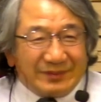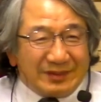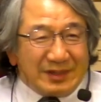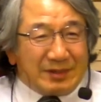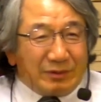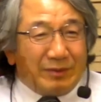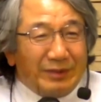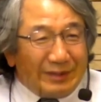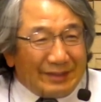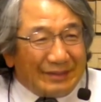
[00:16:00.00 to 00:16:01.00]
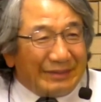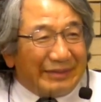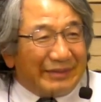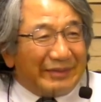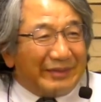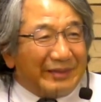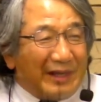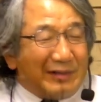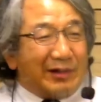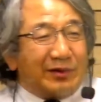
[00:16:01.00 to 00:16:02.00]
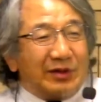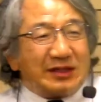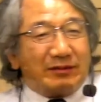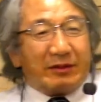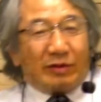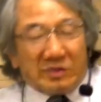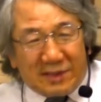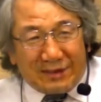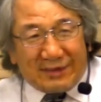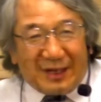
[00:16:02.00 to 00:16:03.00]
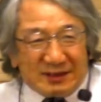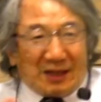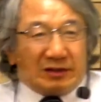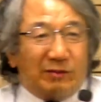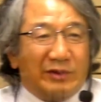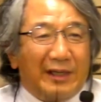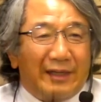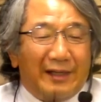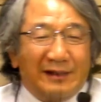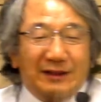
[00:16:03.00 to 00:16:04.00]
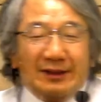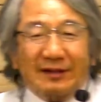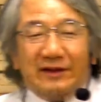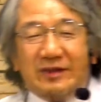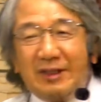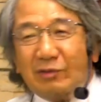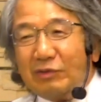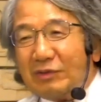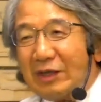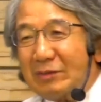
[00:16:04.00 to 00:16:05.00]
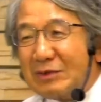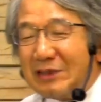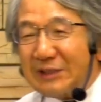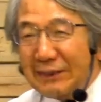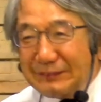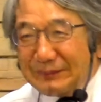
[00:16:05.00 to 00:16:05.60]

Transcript: エス様のためにねあるいはこうイエス様でこうしたいああしたいと思いながらできないことってありませんか